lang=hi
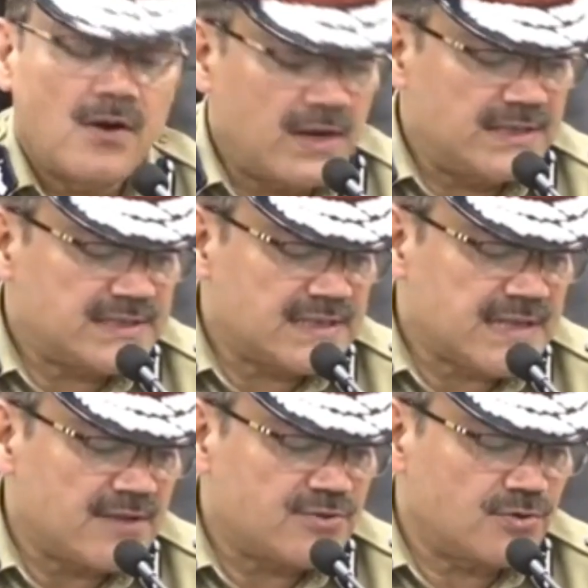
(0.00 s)
और इसके
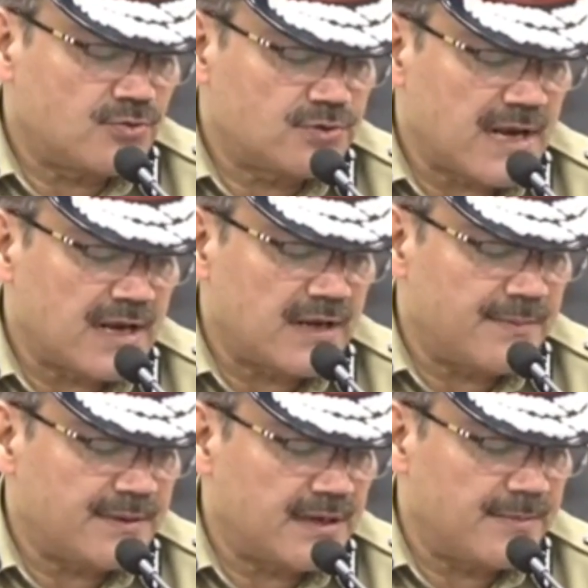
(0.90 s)
साथ जो दूसरा
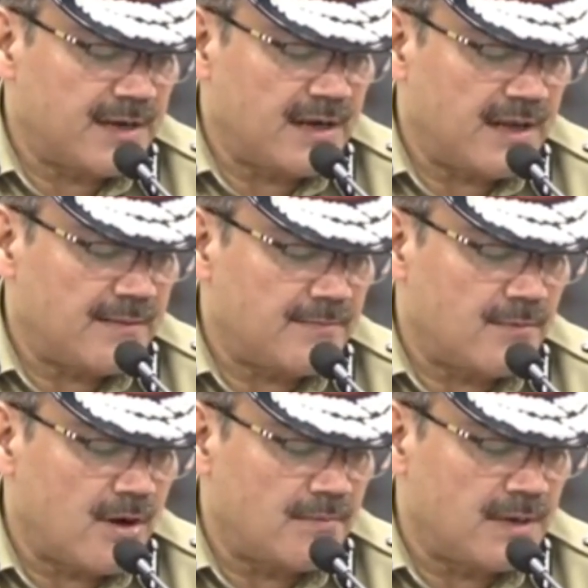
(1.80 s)
क्रिमिनल है
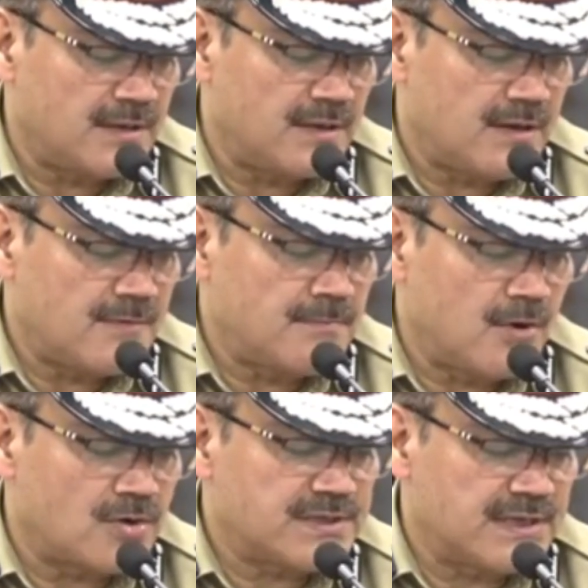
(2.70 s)
मोहम्मद
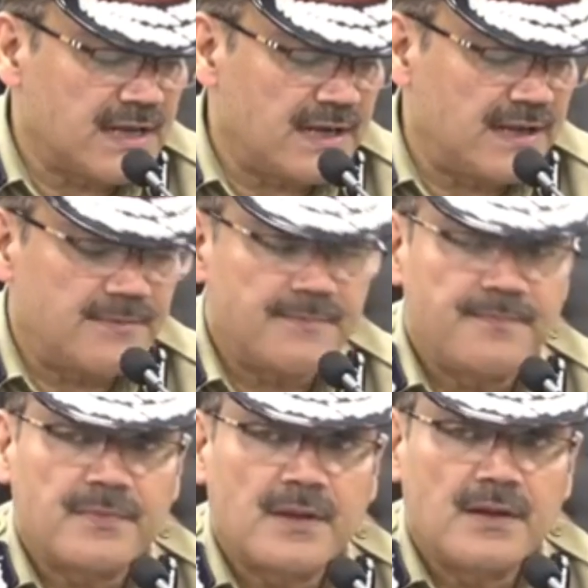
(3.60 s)
मोहसिन अली
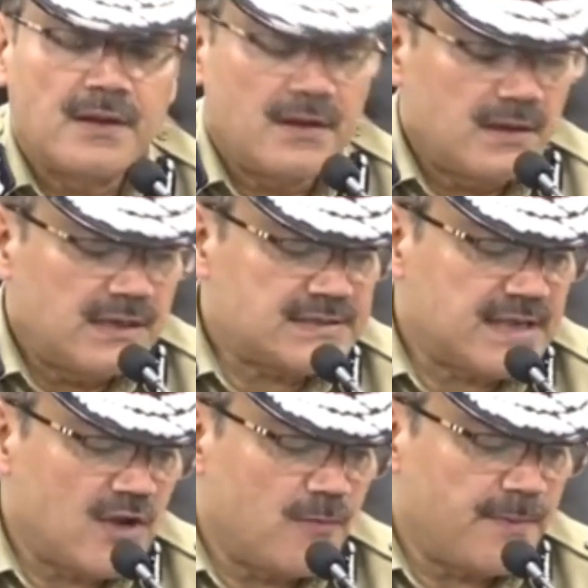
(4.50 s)

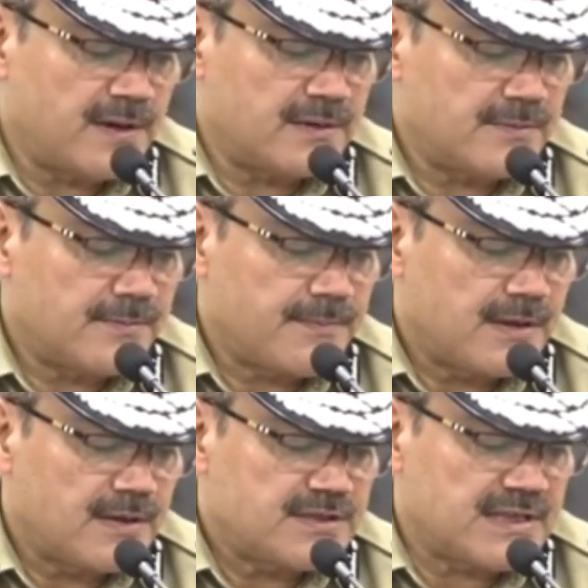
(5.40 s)
इसके ऊपर
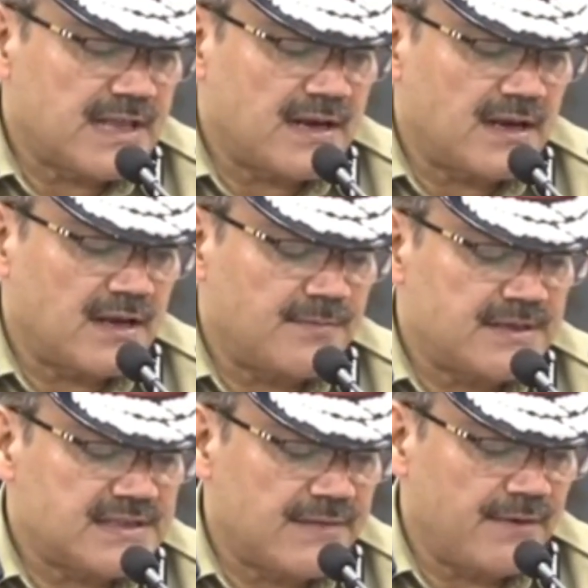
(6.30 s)
चंदानगर में
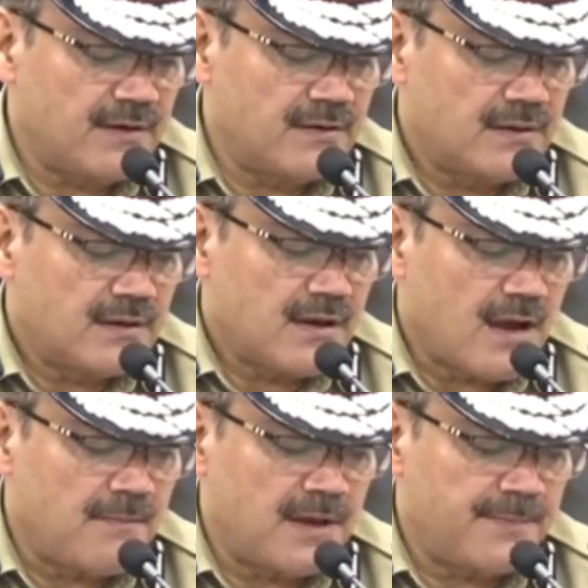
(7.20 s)
सेवन
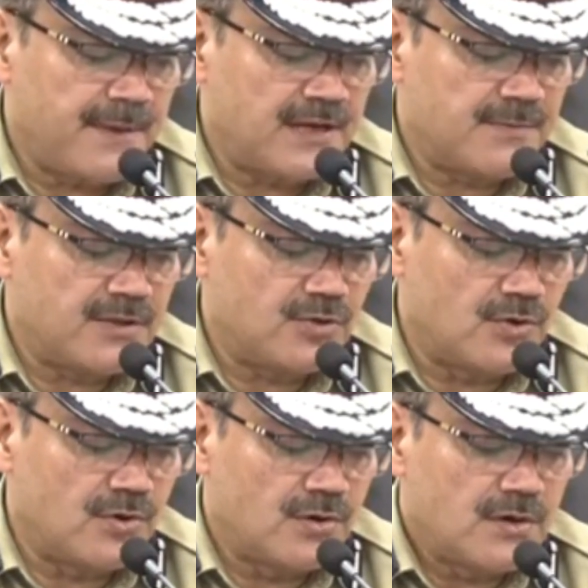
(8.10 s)
अंबरपेट में दो
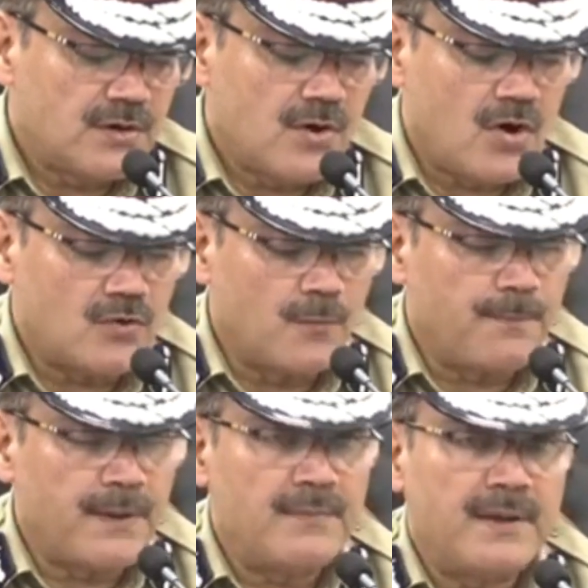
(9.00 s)
और
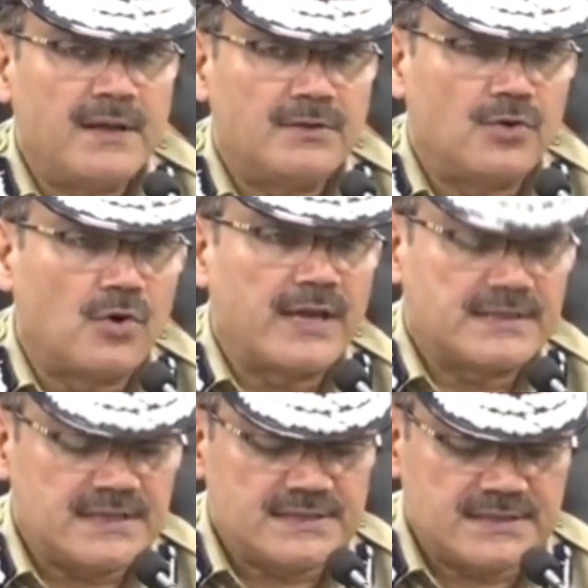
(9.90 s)
उपल में दो
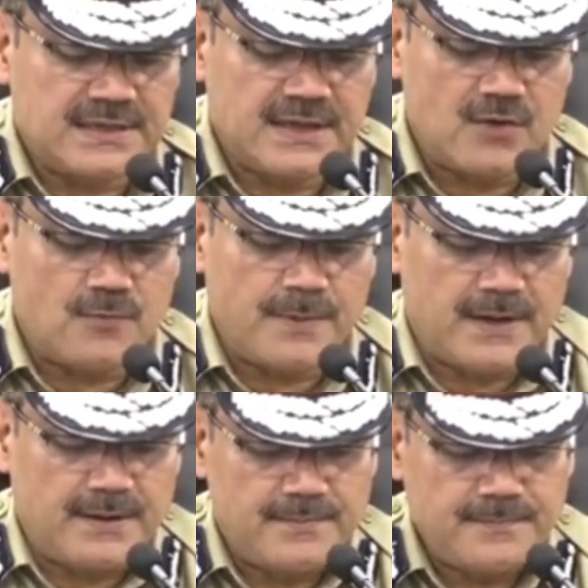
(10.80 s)
केसेस इनके
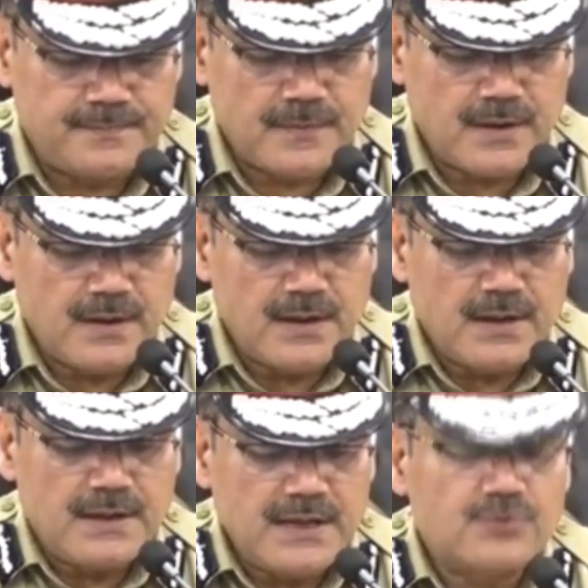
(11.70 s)
ऊपर है
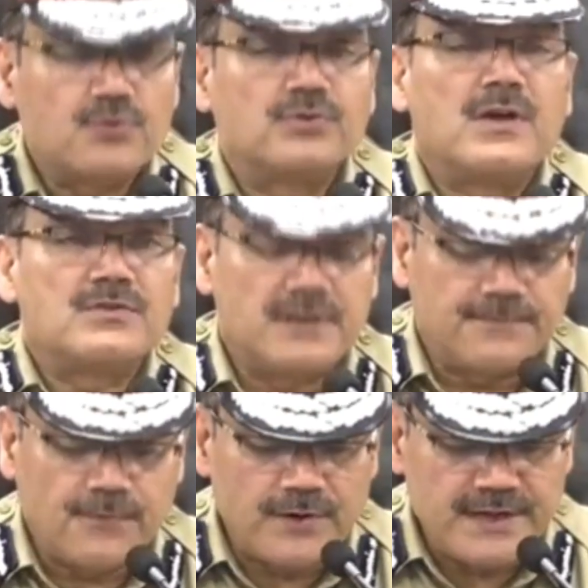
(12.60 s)
ये
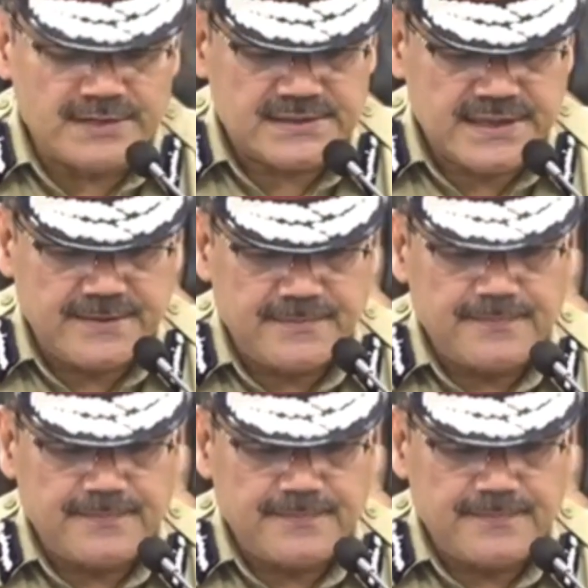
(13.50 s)
2014 से